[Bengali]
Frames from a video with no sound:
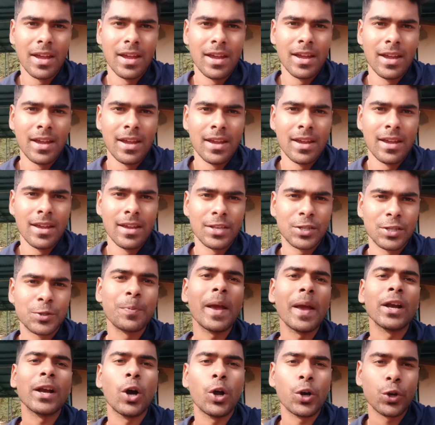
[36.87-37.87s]
ইস্টবেঙ্গল
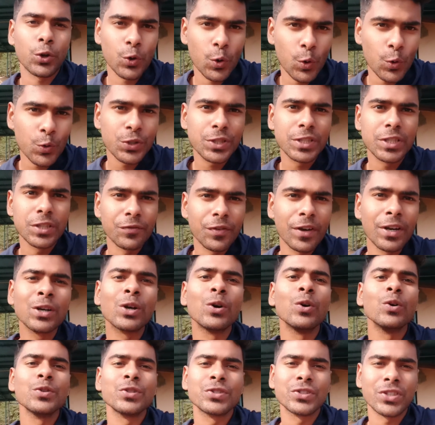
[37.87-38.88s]
কোচ স্টিফেন
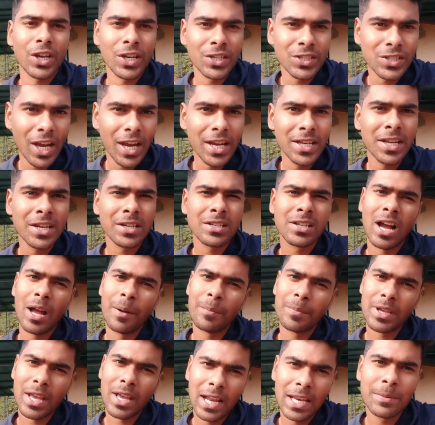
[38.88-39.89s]
কনস্ট্যান্টাইনের
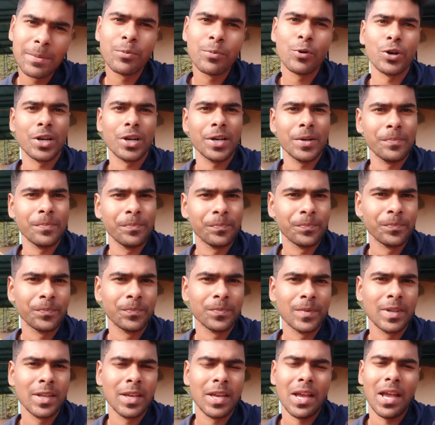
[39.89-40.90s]
খামখেয়ালিপনা
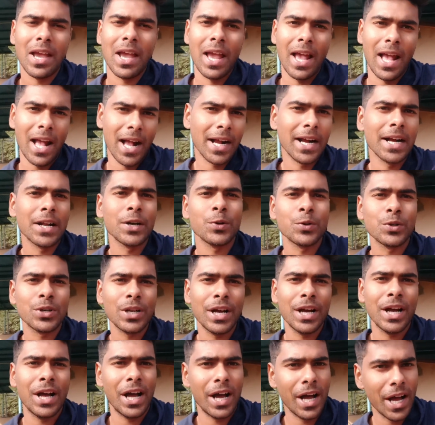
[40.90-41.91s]
এগারোটা
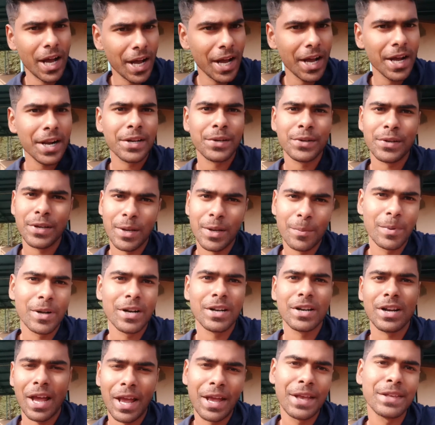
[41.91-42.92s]
হার এবার
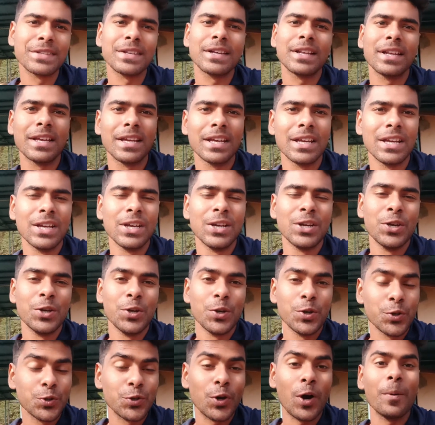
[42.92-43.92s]
আইএসএলে
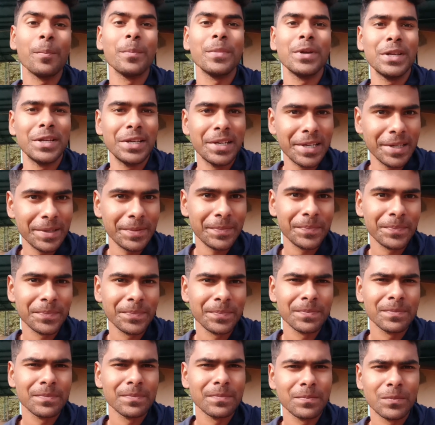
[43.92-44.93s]
সব মিলিয়ে
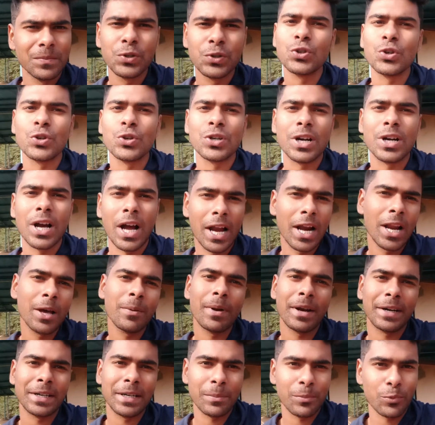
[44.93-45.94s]
ভীষণ খারাপ একটা
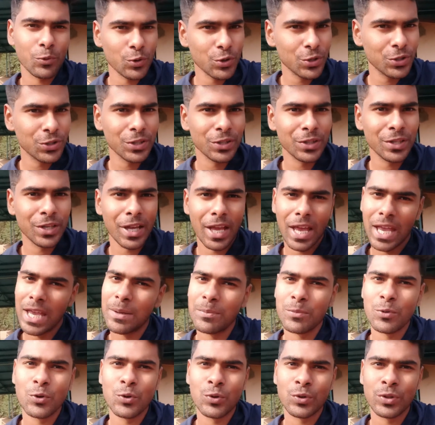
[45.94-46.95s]
পরিস্থিতি এই
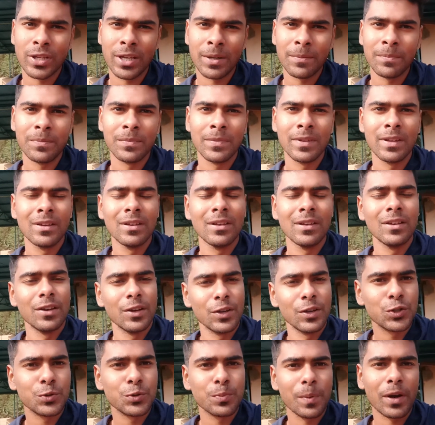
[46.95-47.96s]
মুহূর্তে
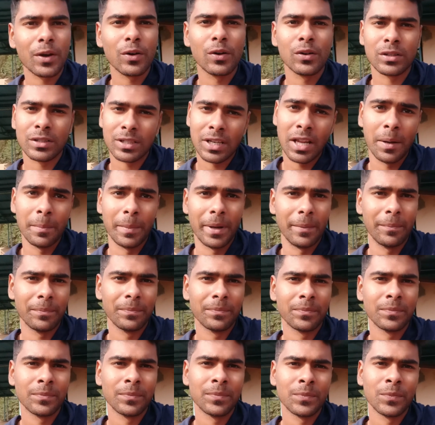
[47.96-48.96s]
ইস্টবেঙ্গল ক্লাবে
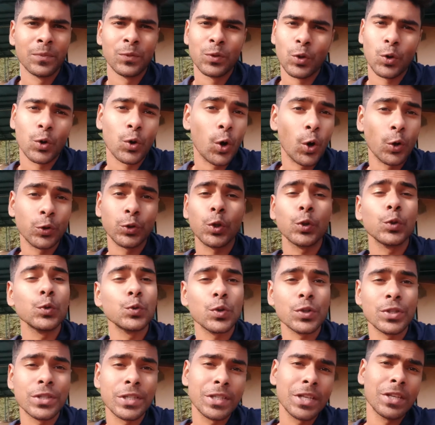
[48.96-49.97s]
তো গত দুটো
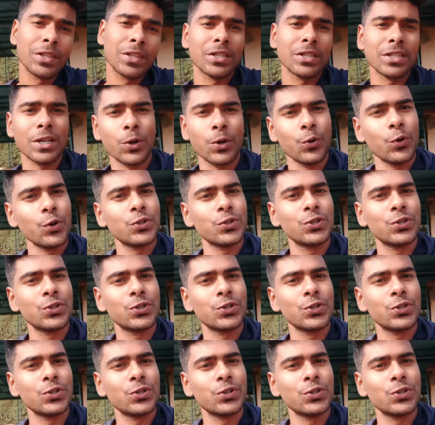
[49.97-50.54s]
সিজন যেটা হয়েছিল